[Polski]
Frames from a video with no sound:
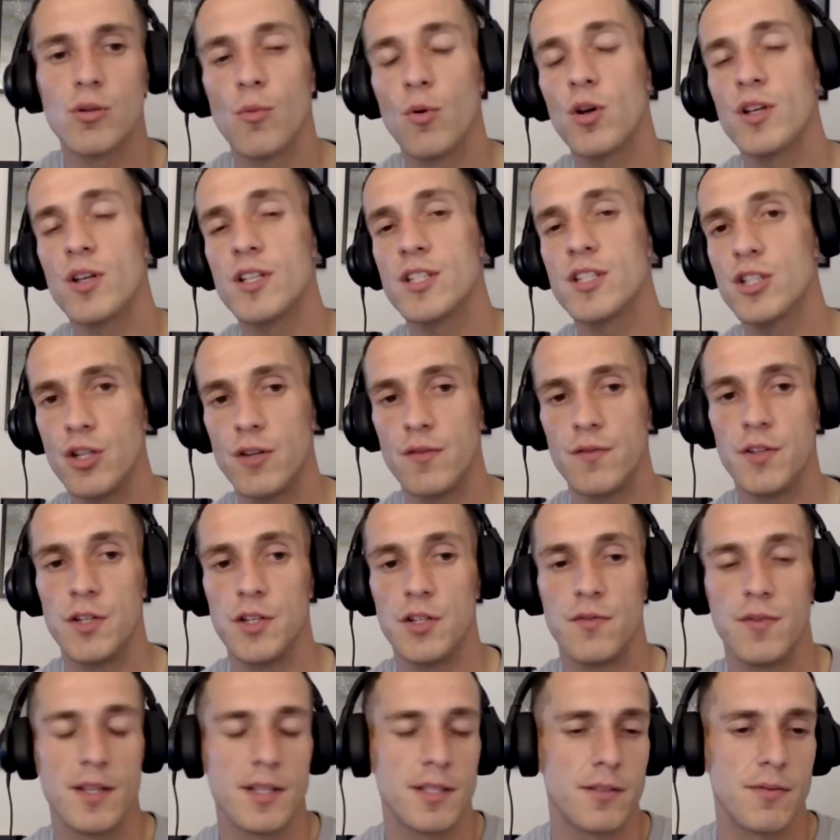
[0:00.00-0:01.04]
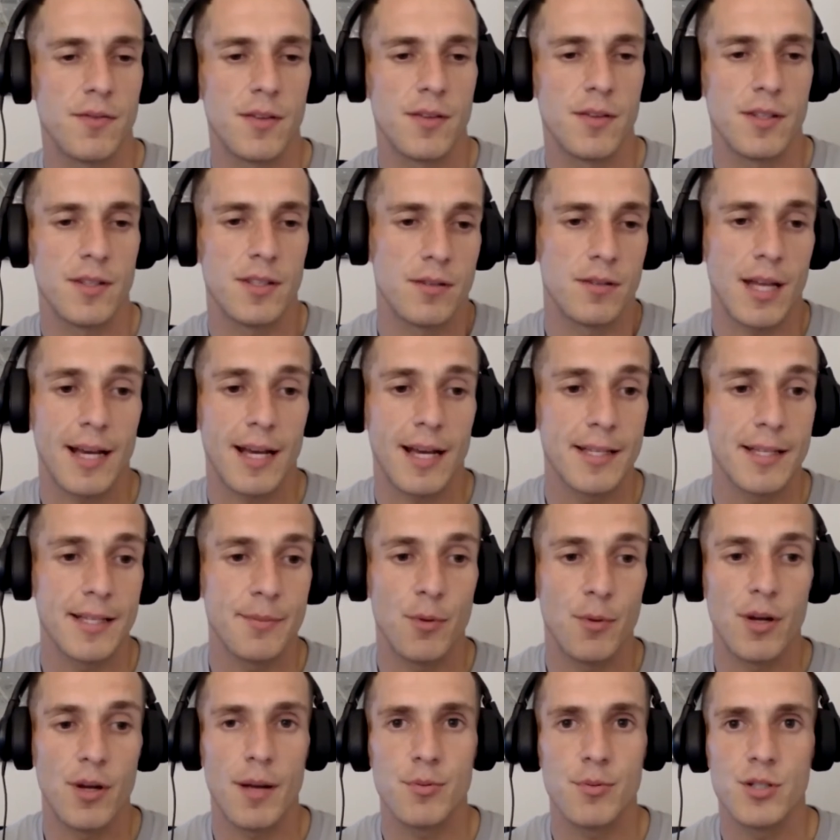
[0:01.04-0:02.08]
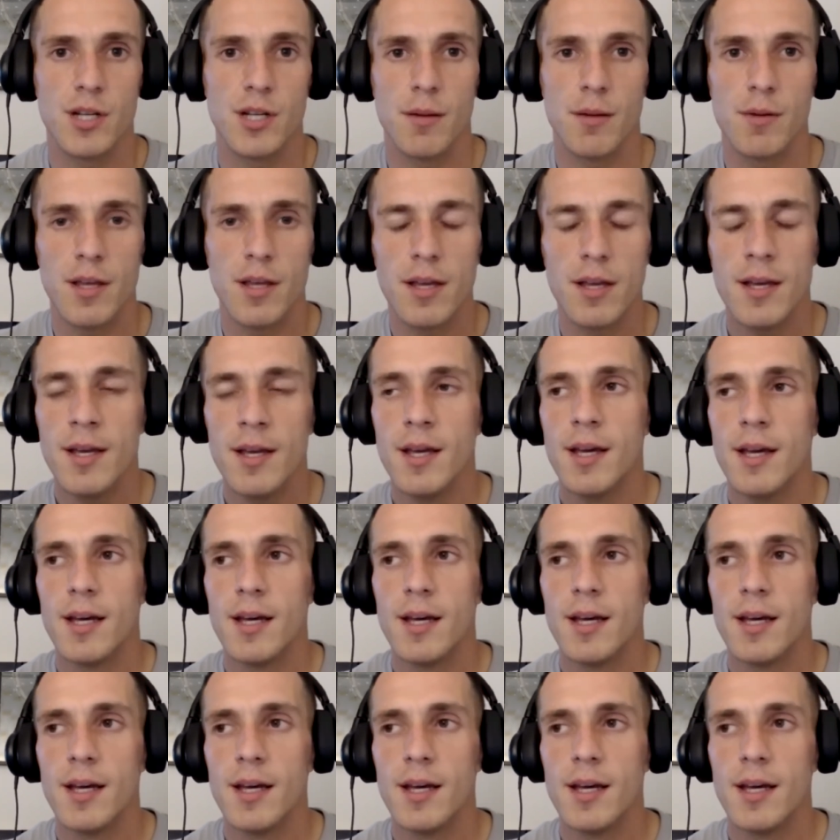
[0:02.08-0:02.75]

to mogę skrzywdzić, więc, więc taka jest moja przynajmniej